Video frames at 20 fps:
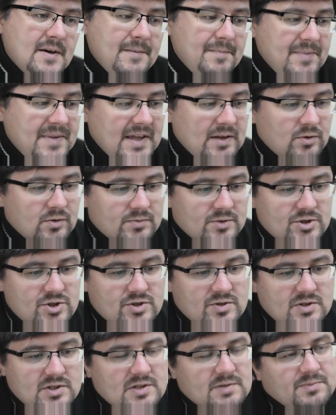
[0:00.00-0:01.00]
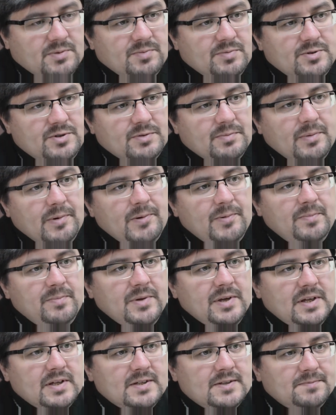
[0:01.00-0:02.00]
Я думаю, что если мы будем
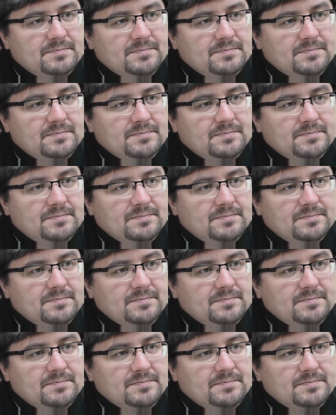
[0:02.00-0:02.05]
любить,